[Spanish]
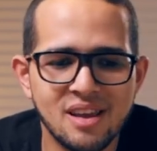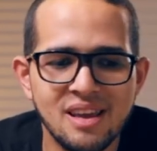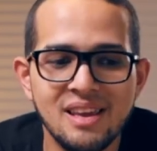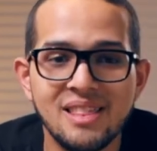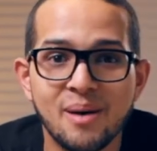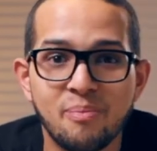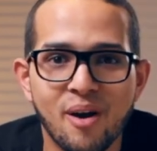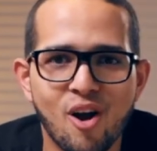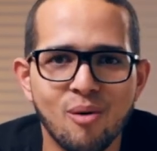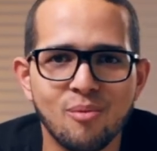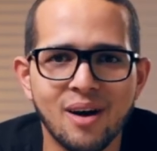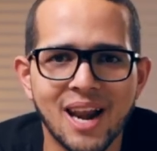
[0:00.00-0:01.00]
y después
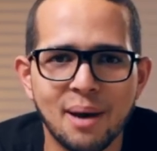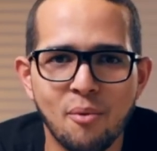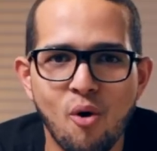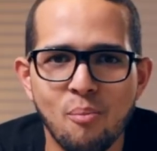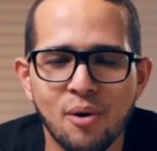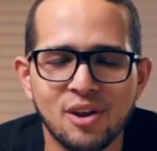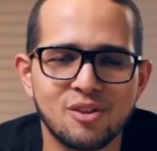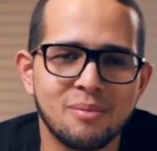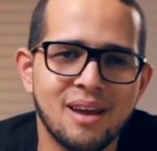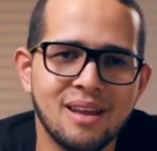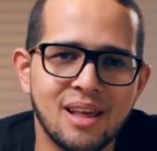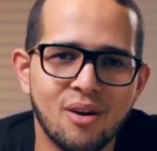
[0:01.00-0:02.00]
cómo ganamos un poquito más
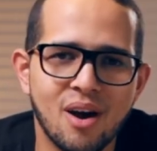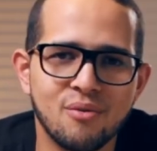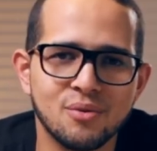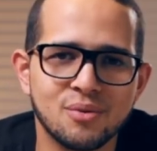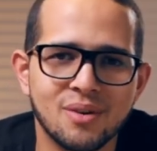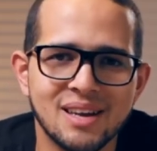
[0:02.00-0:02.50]
de dinero a futuro.